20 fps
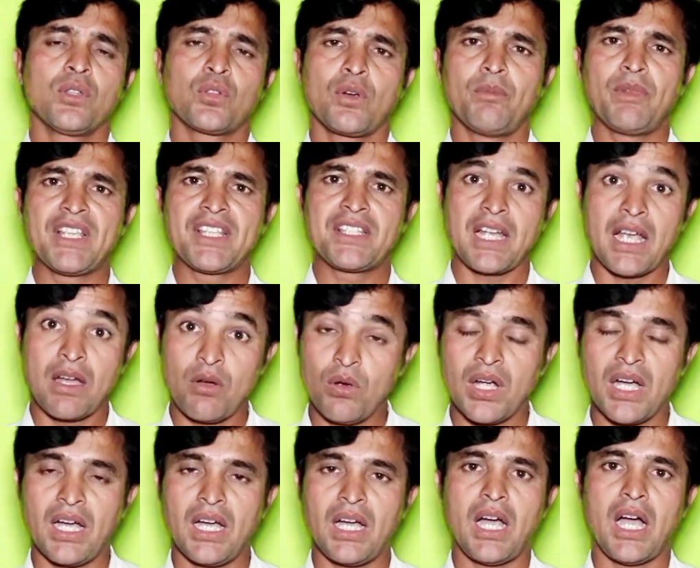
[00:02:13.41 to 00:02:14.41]
तो मैं
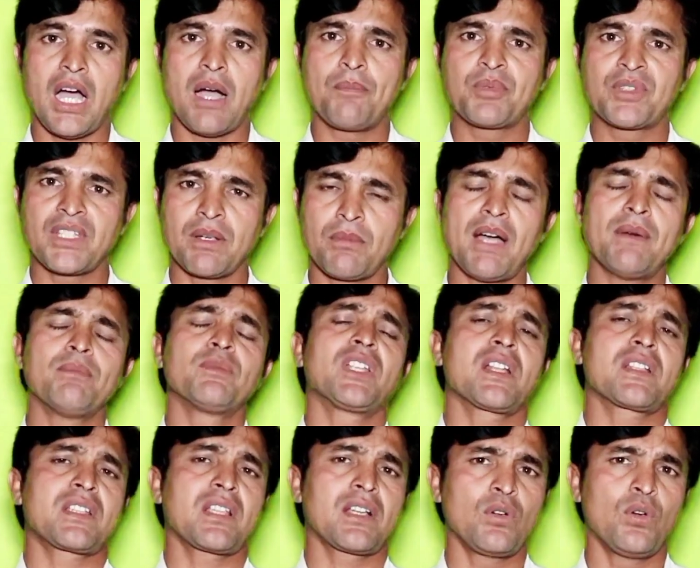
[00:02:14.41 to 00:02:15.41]
चाहूंगा आप तमाम
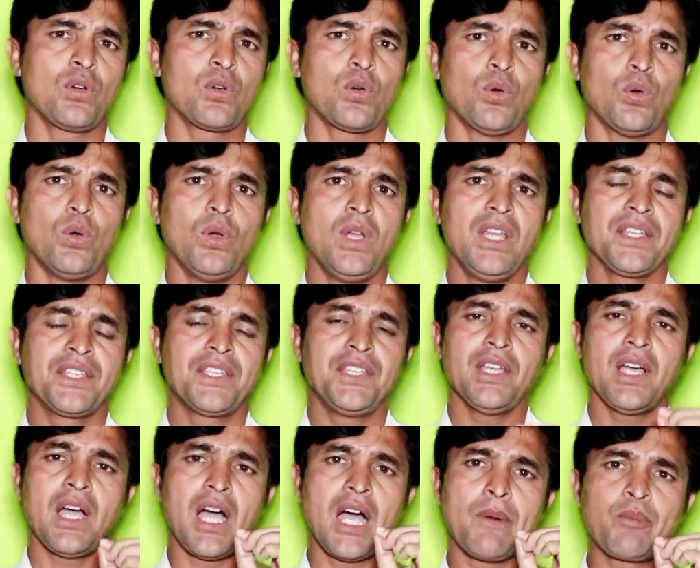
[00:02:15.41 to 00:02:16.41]
दर्शकों को
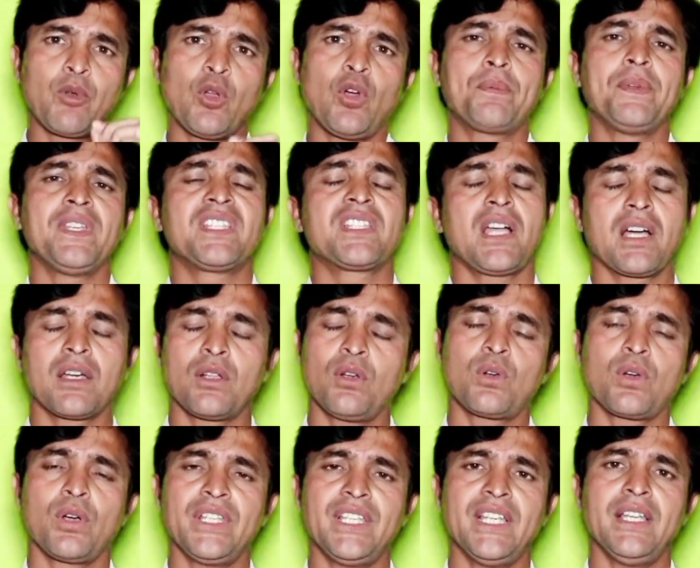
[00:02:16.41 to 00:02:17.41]
कि आप लोग भी
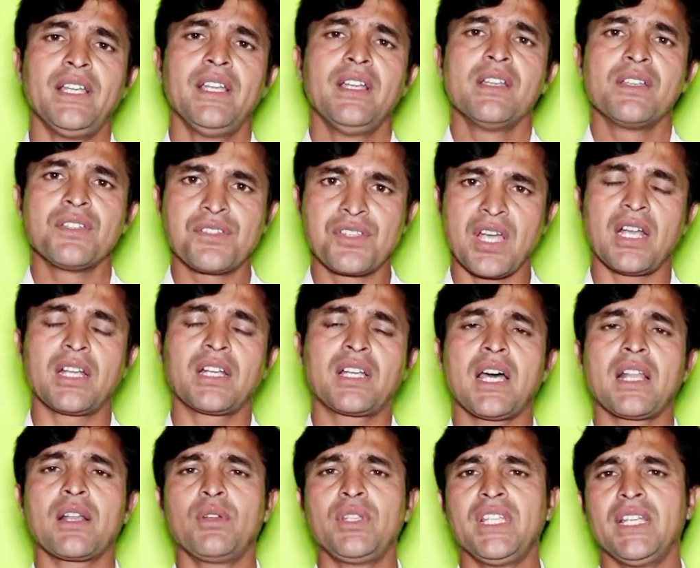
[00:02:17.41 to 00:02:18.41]
जागरूक होइए
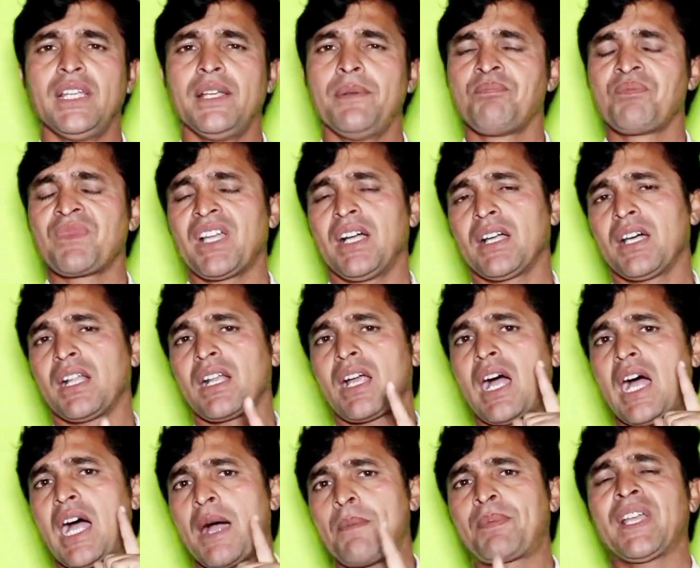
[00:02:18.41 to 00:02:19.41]
जानकार होइए अगर
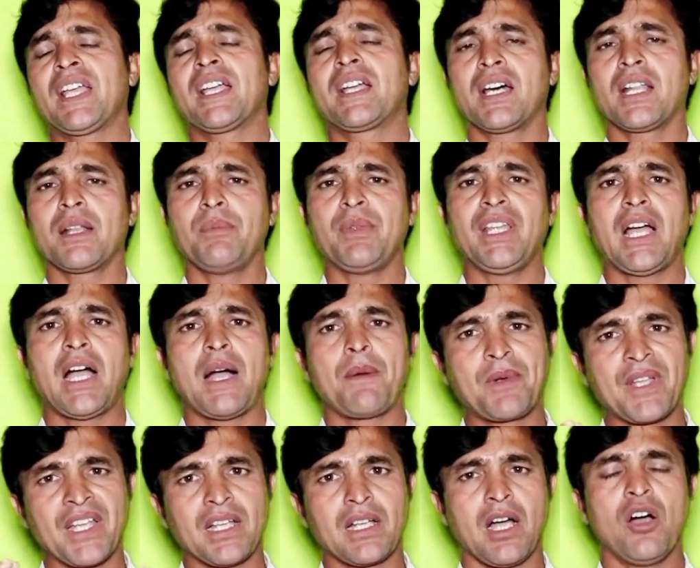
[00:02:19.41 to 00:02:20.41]
आपके घर में
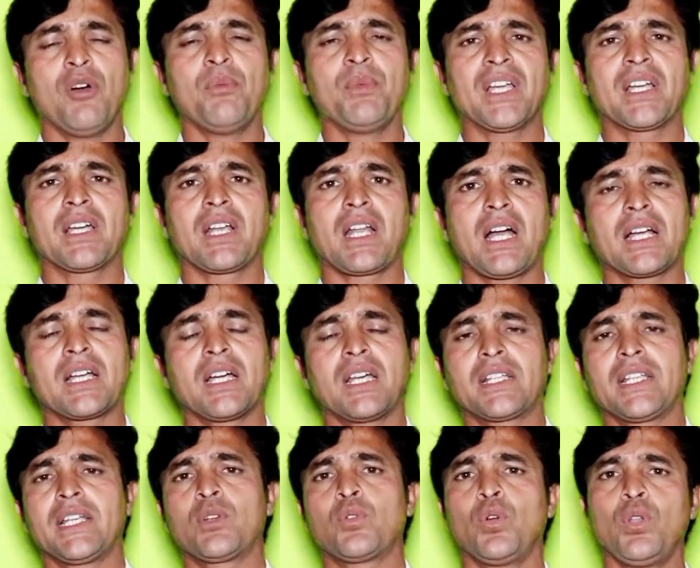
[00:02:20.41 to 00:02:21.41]
आपके गांव में अगर
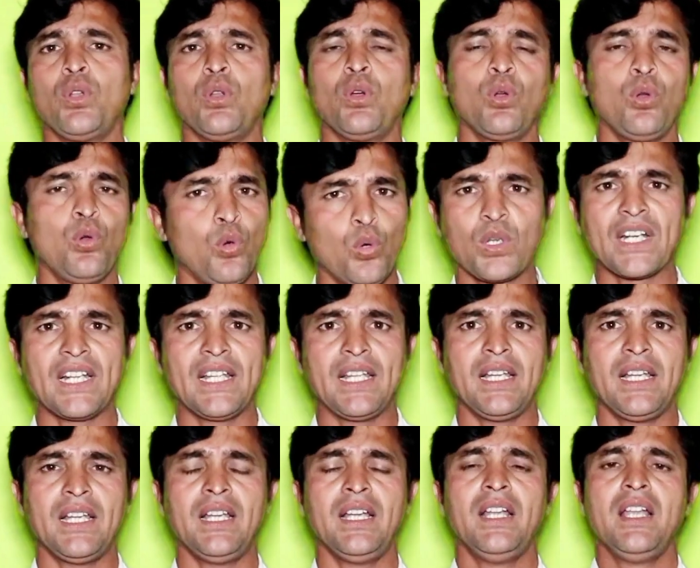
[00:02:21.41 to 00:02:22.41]
आकर के कोई लोग लूट रहे
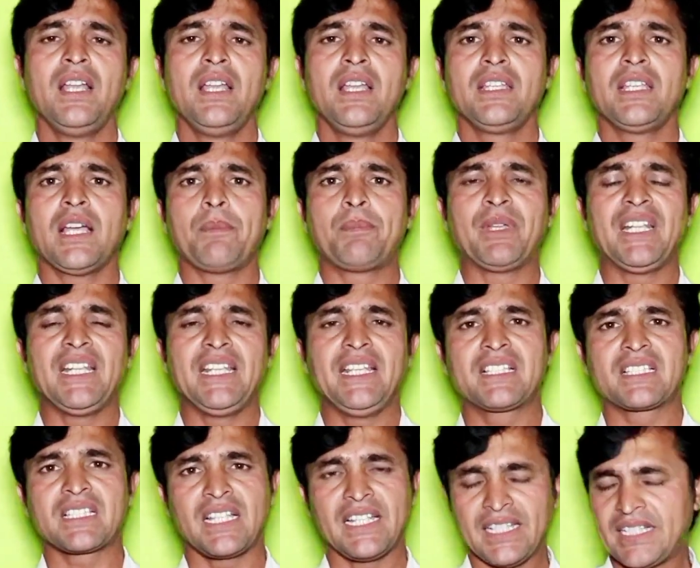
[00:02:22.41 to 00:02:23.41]
हैं या फिर
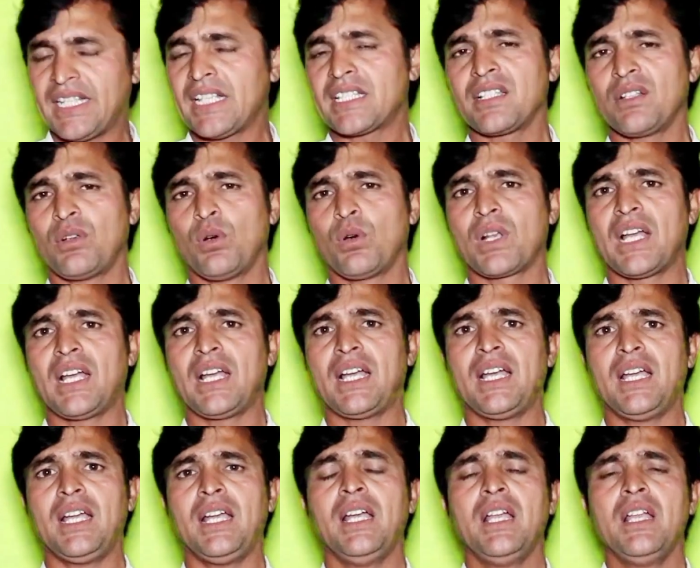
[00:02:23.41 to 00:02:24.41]
इस तरीके से हो
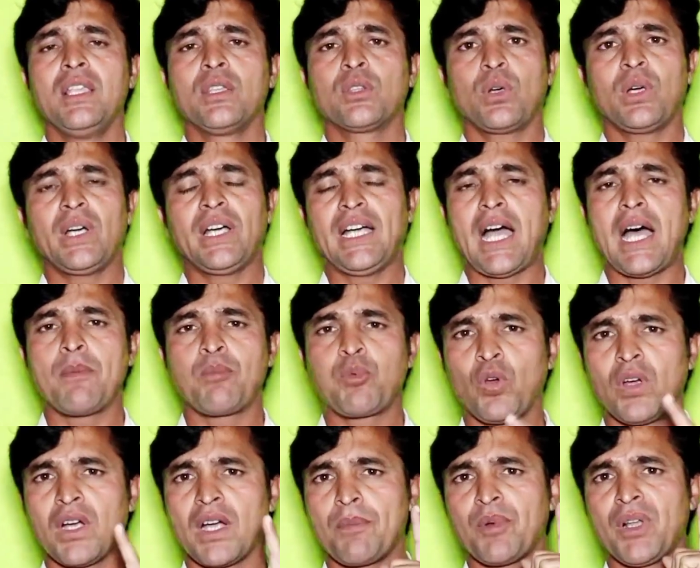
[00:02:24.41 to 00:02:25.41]
रहा है तो आप
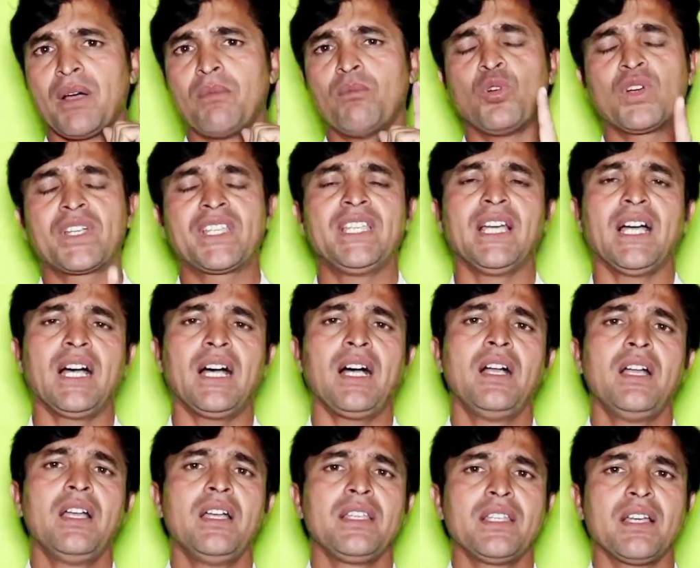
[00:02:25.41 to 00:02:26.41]
लोग अपना मुखिया
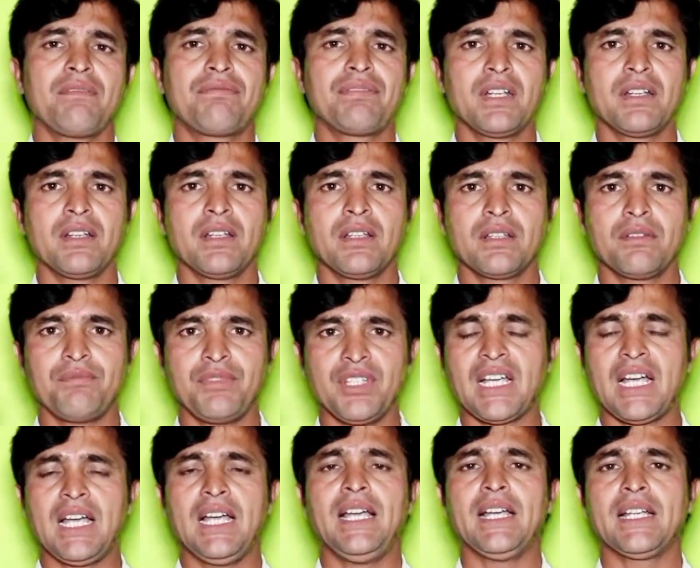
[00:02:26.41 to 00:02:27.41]
या फिर
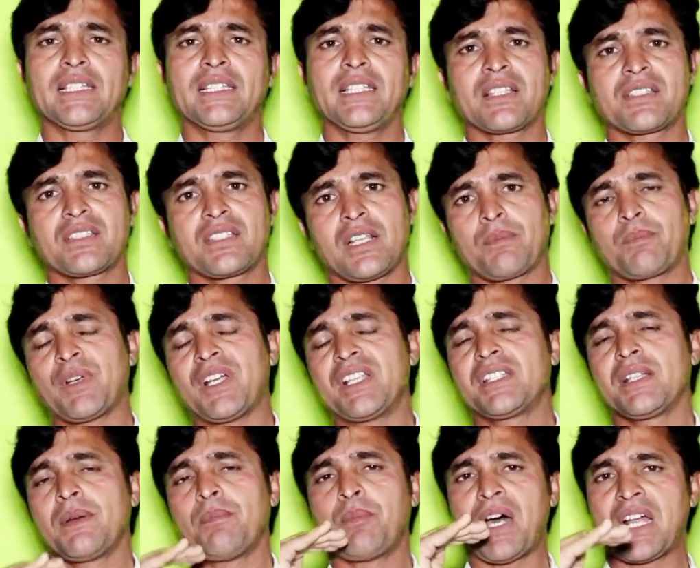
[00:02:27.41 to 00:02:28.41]
विधायक या
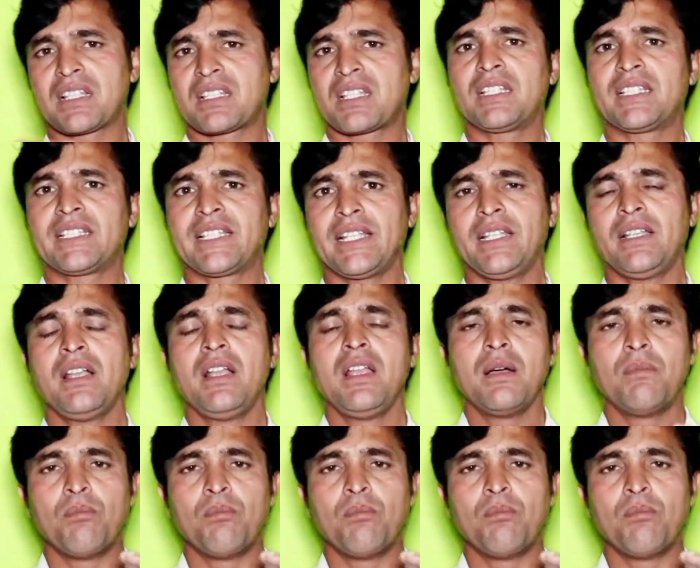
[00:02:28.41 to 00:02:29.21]
सरपंच या पार्षद के